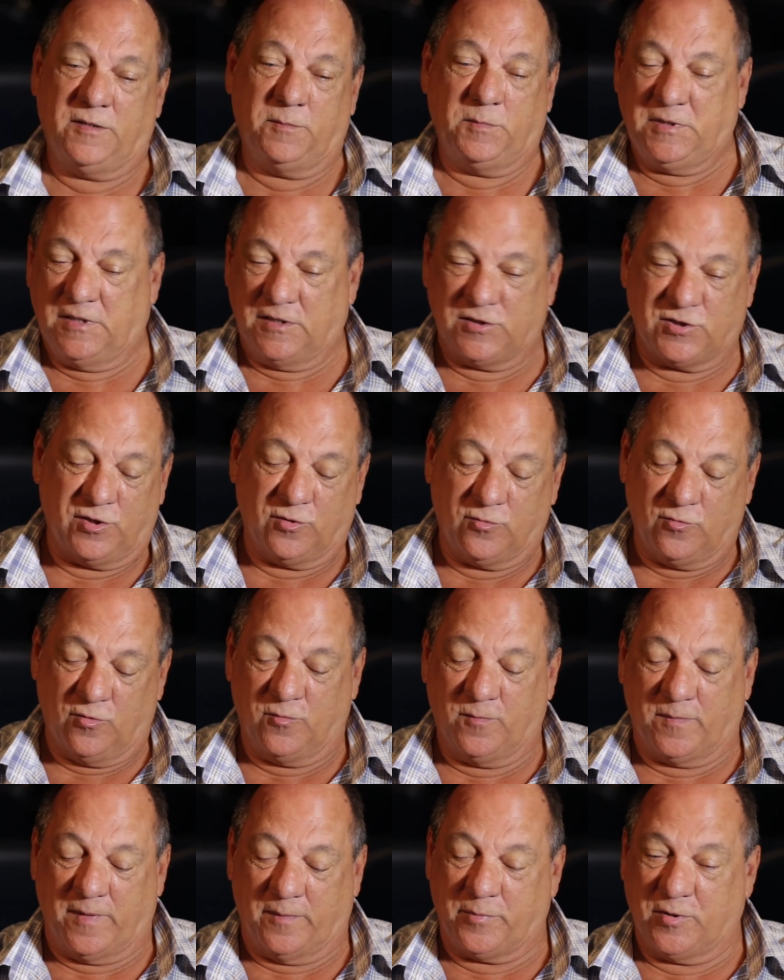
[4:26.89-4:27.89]
a menina chegou
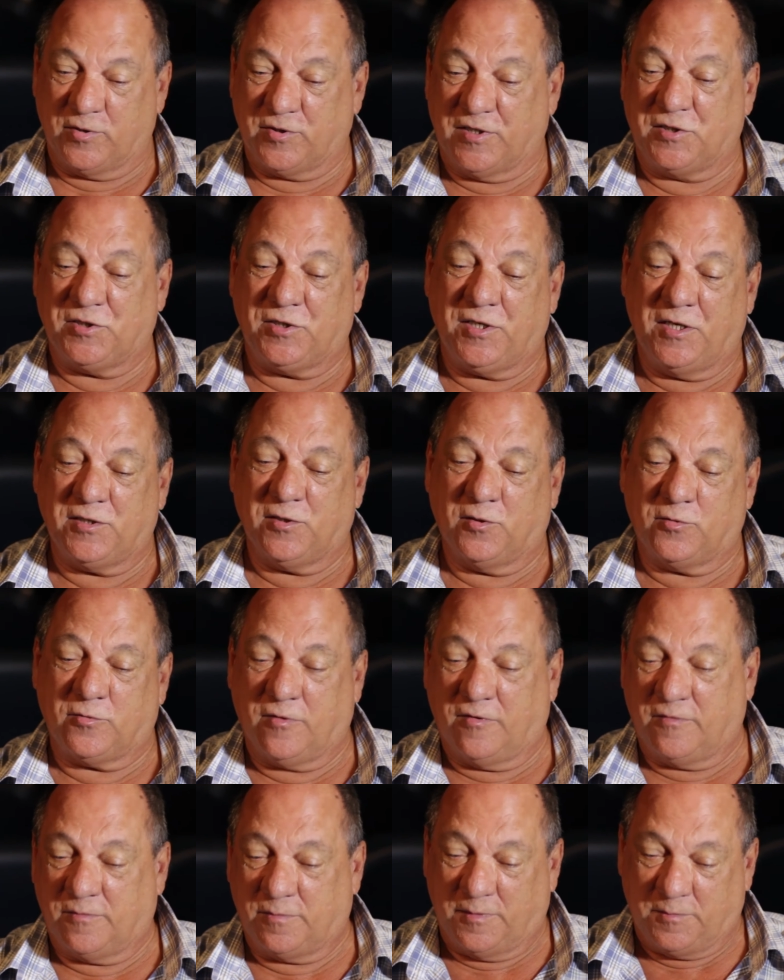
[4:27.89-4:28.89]
com o papel já cheio de
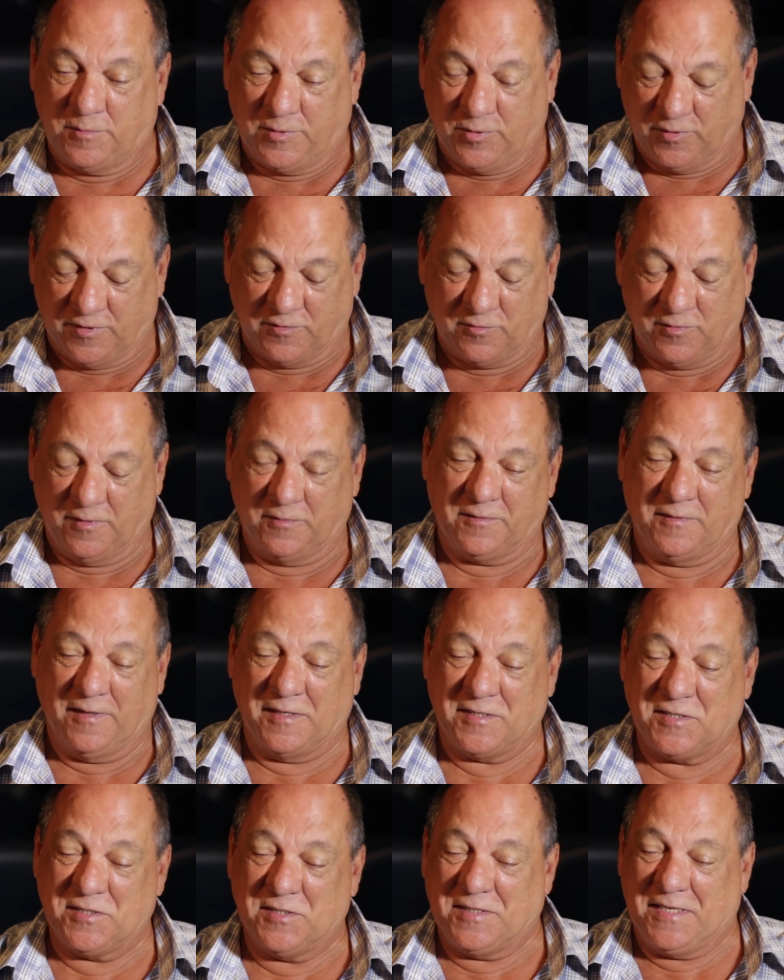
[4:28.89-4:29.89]
autógrafo para mim, eu, eu
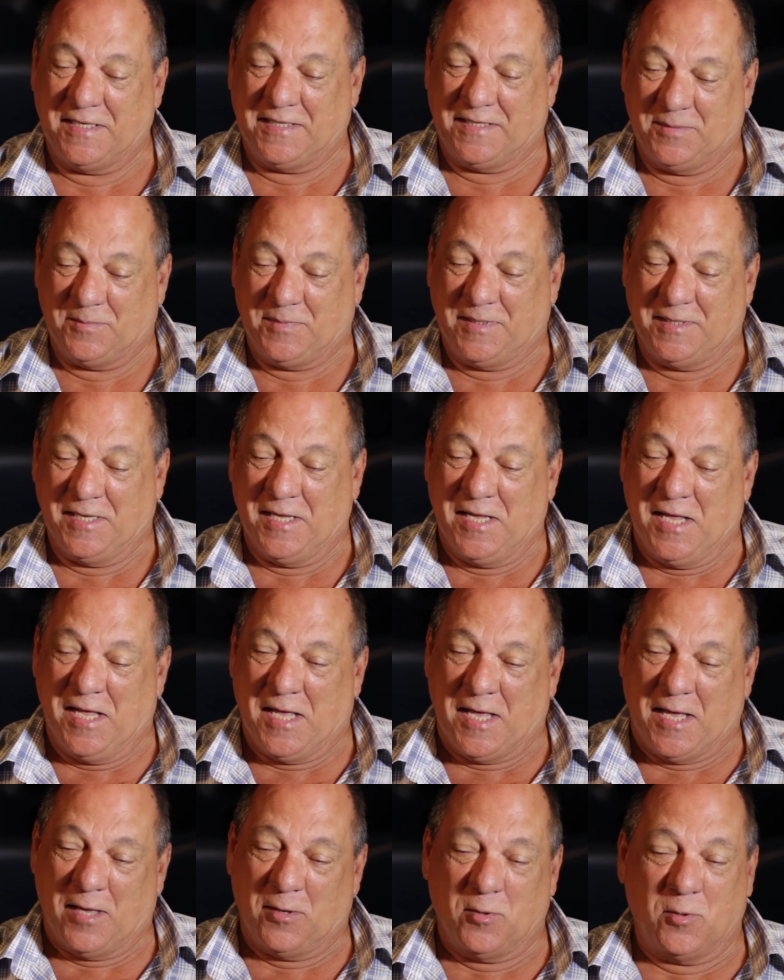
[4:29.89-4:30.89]
assinei também.
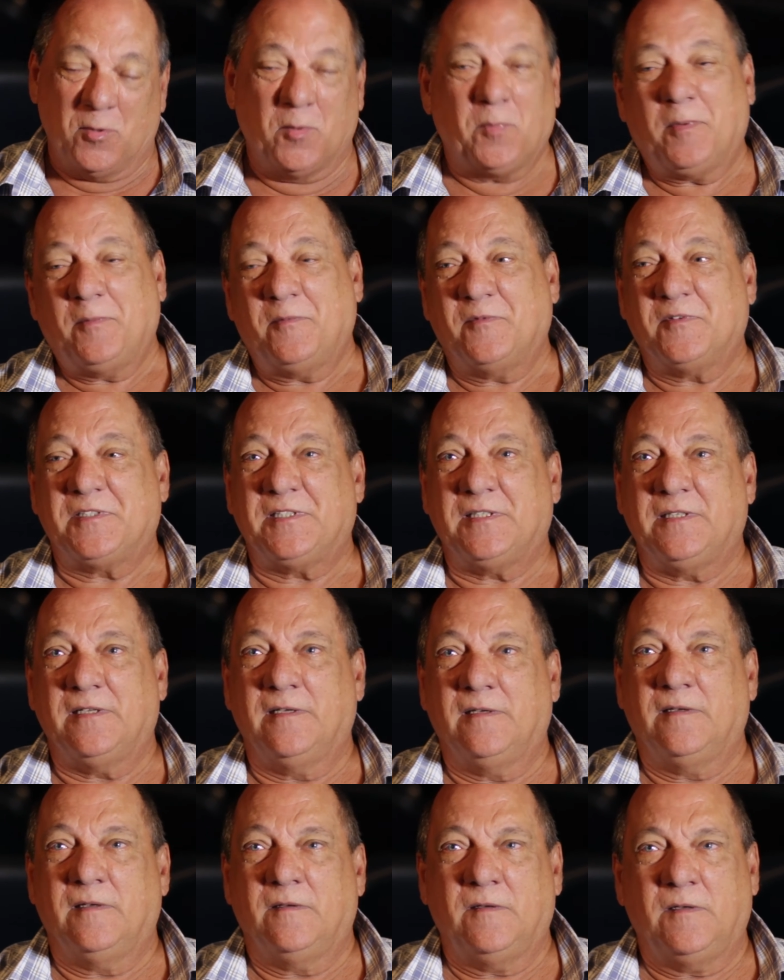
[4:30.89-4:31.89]
Ela olhou para mim e falou assim:
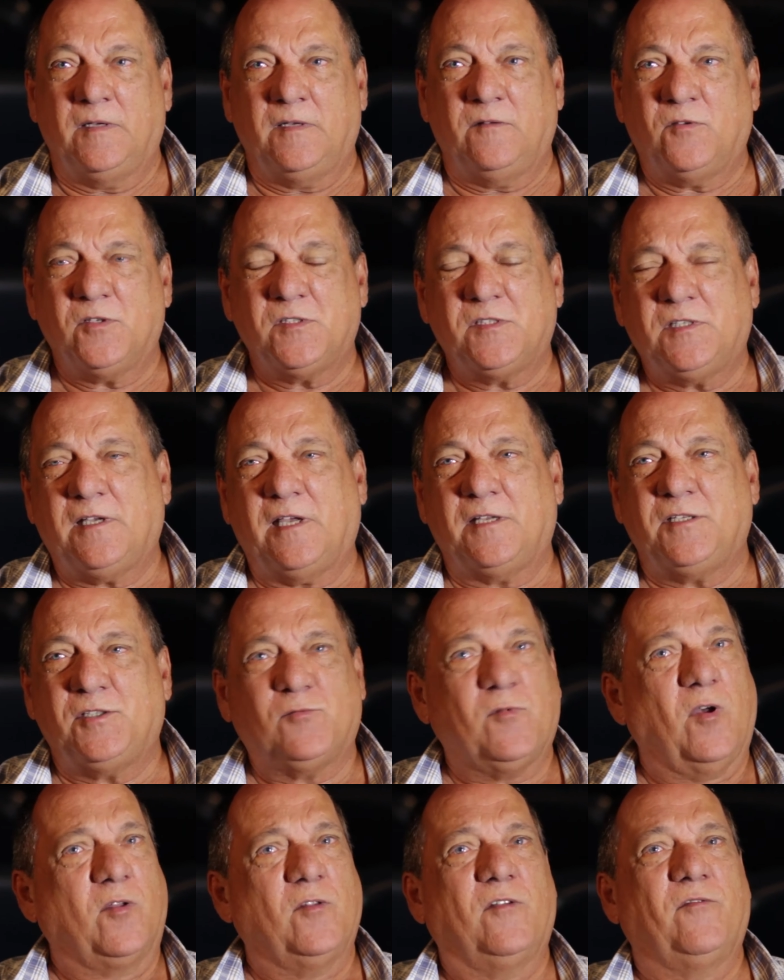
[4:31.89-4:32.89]
"Você é
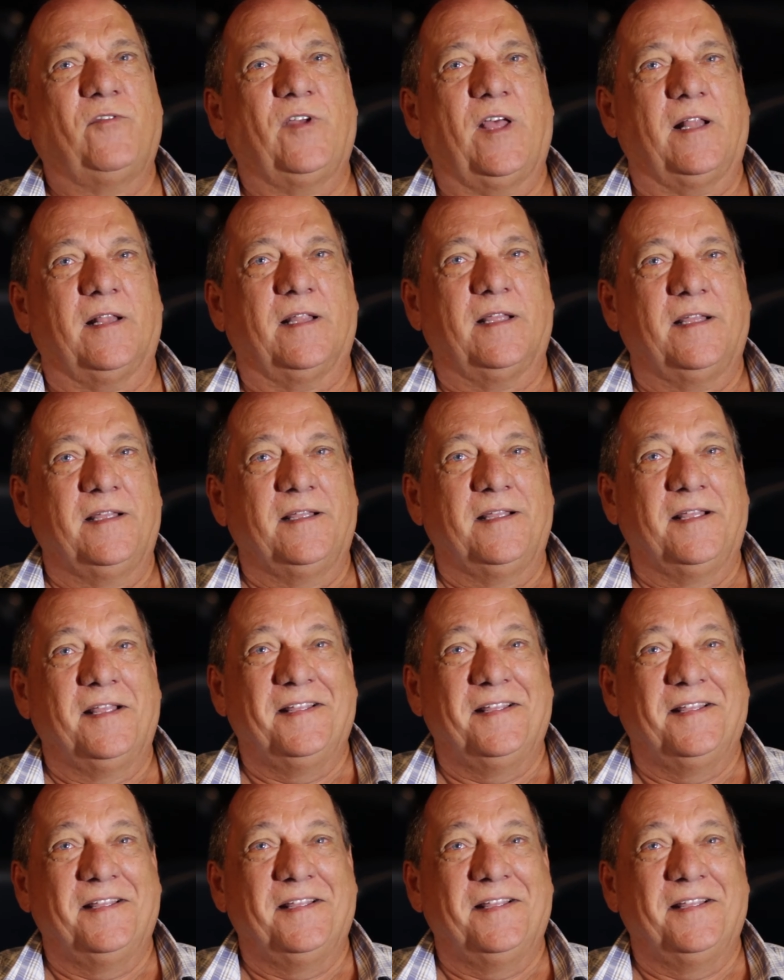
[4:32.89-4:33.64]
de qual novela?"